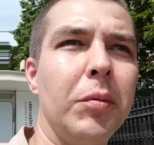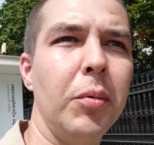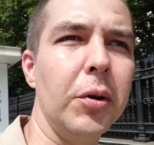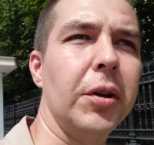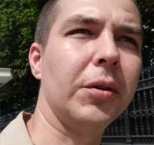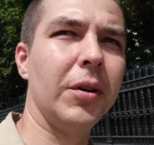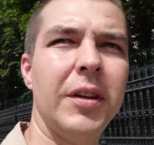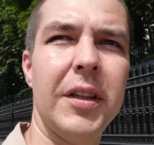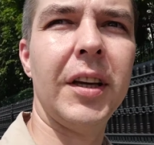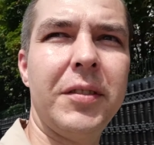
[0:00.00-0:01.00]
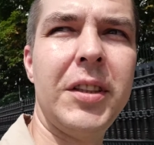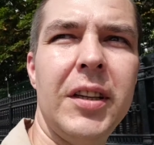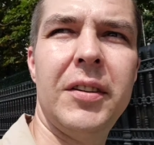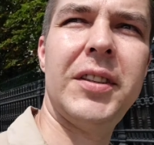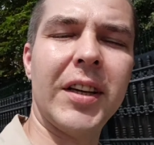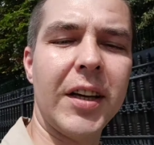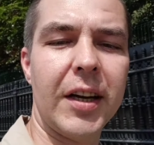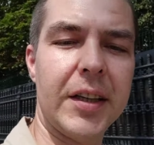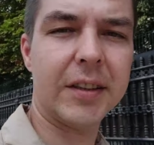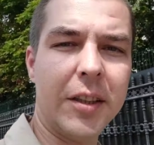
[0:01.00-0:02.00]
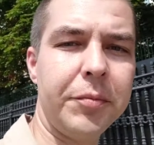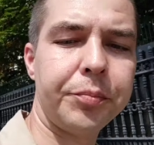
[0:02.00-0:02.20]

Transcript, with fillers: бы похеру. Да, все, все гораздо.